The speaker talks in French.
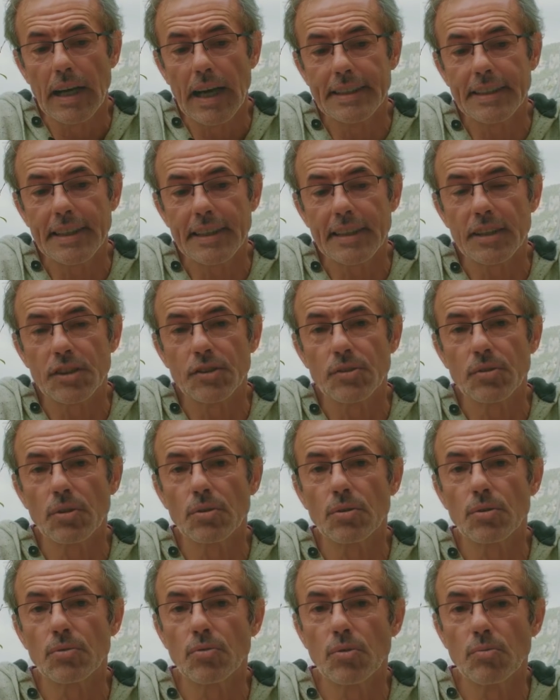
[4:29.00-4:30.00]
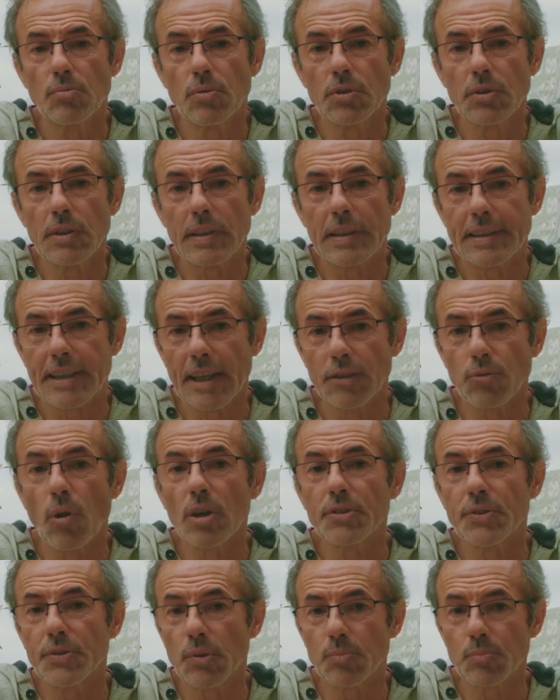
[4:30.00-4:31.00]
à des questions que tout le monde est en
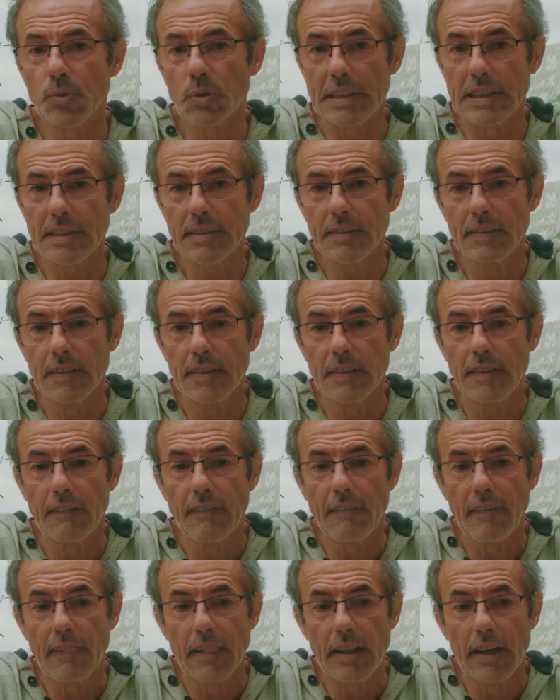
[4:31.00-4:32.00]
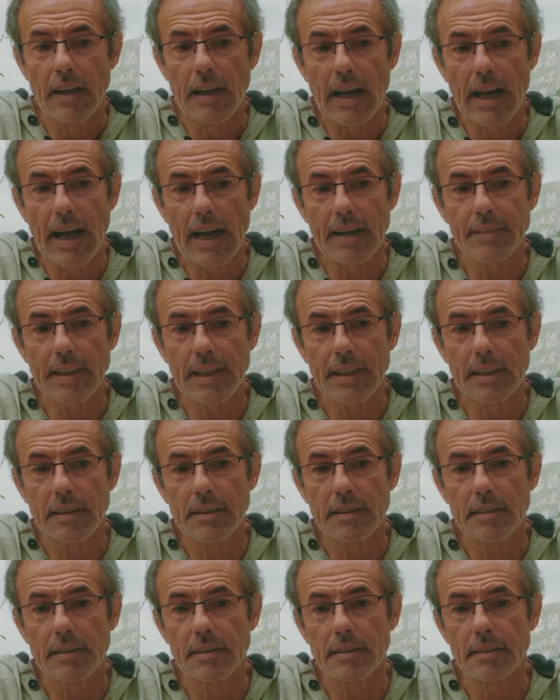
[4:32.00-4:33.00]
droit de se poser,
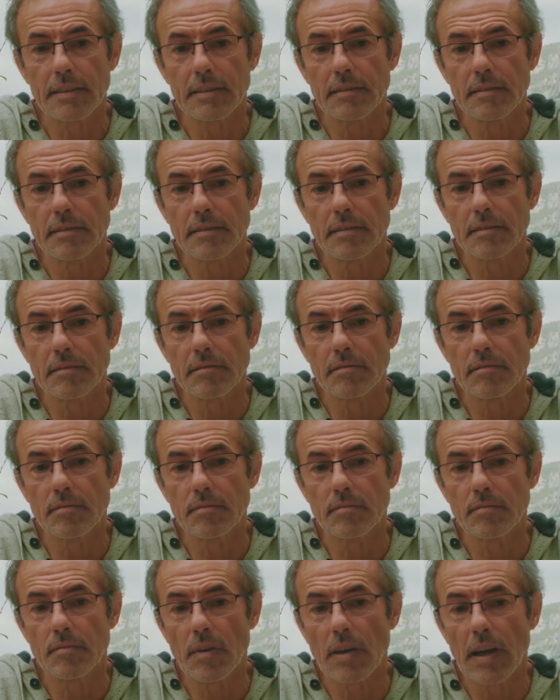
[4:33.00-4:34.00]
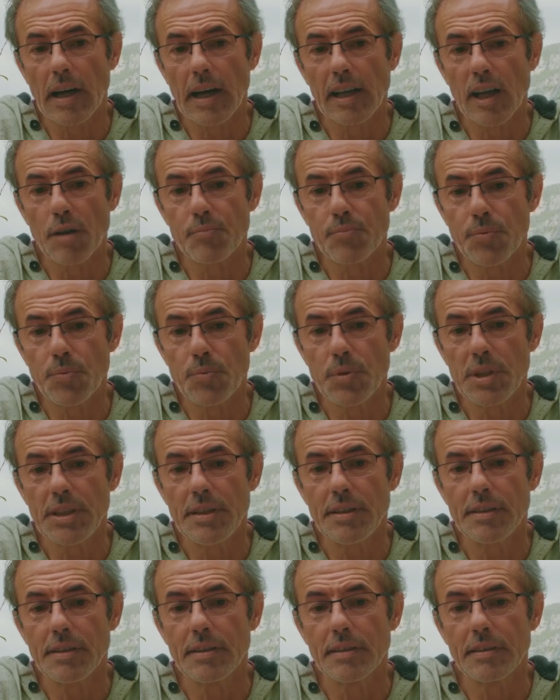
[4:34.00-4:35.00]
avec euh, à
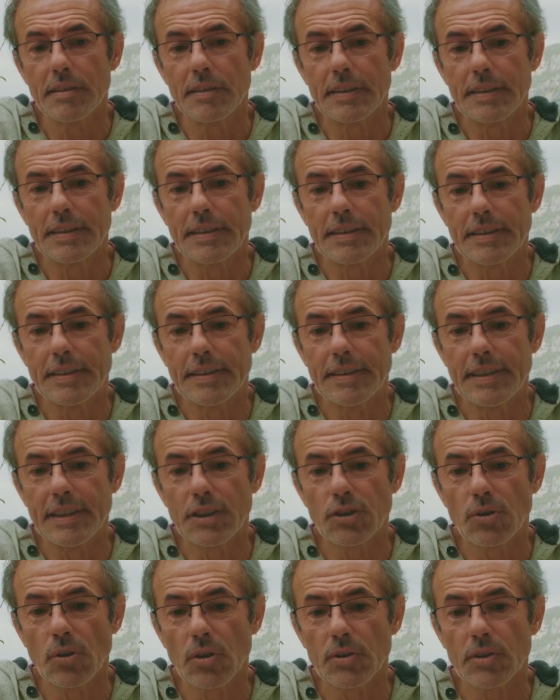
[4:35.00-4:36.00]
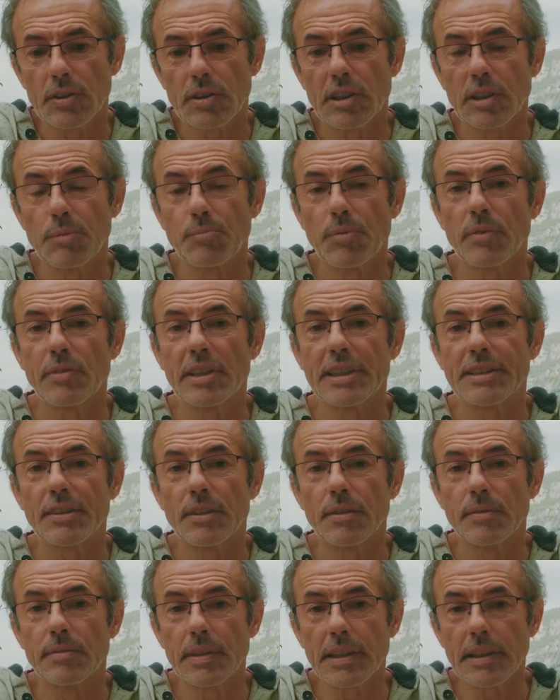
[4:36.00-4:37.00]
l'appui des choses qui peuvent
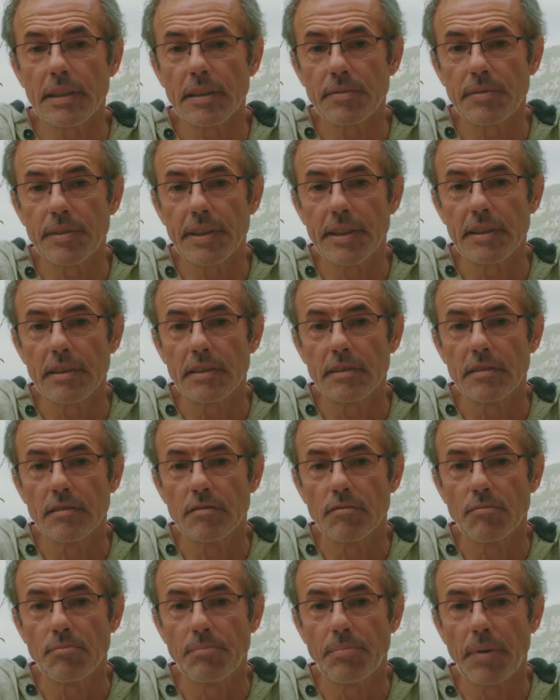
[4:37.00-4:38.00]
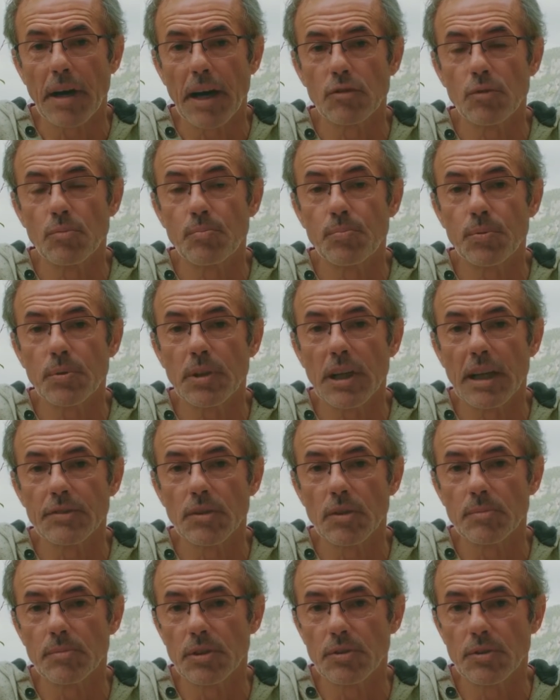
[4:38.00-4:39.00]
être vérifiées par le plus
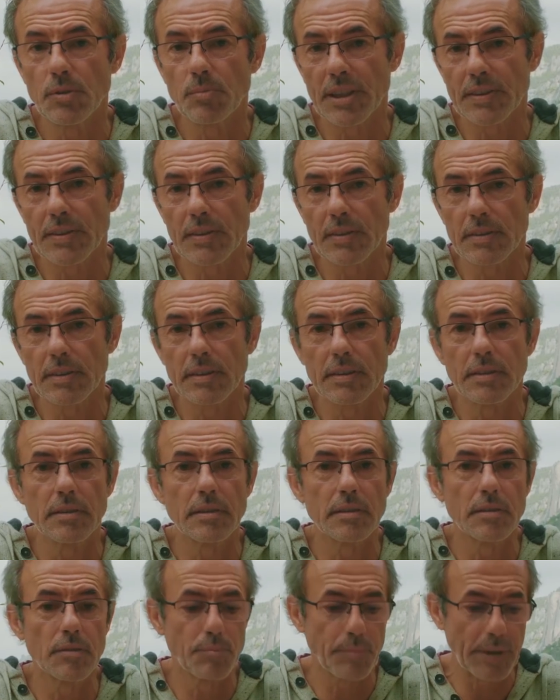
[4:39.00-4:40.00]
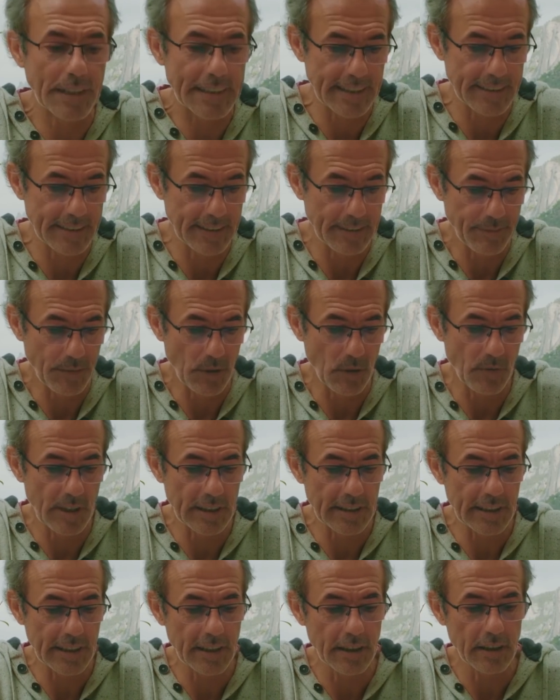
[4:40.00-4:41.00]
grand nombre de personnes euh, présentes, on
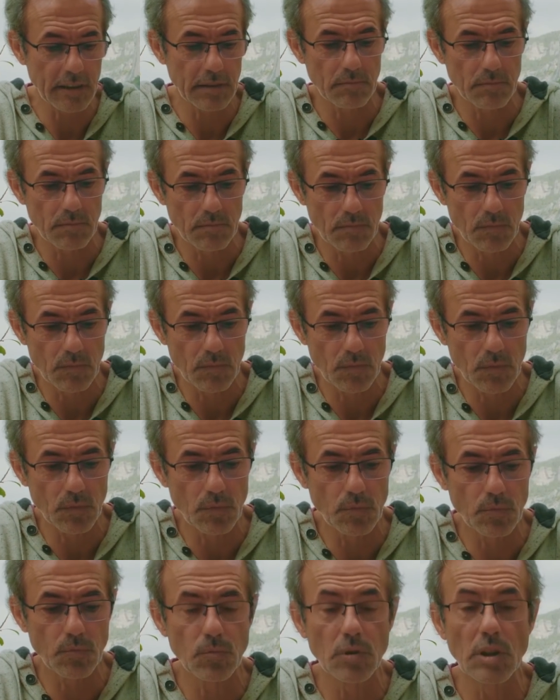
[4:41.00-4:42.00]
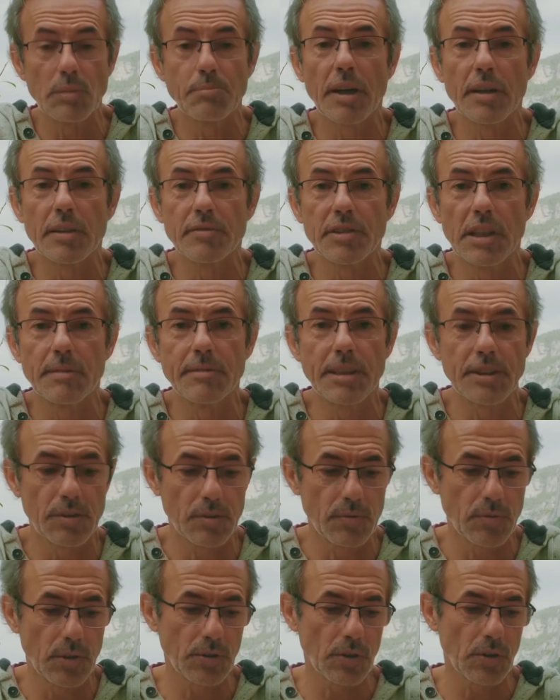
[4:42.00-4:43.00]
va dire, tout dépend évidemment
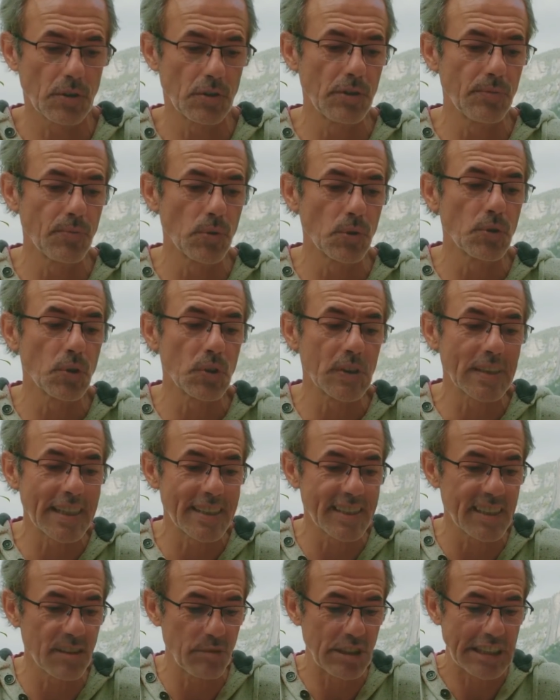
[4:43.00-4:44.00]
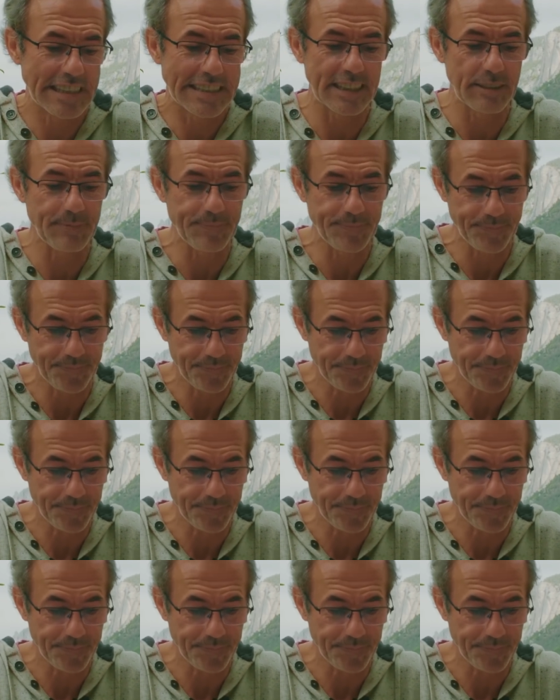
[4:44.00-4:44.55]
de votre niveau de sensibilité.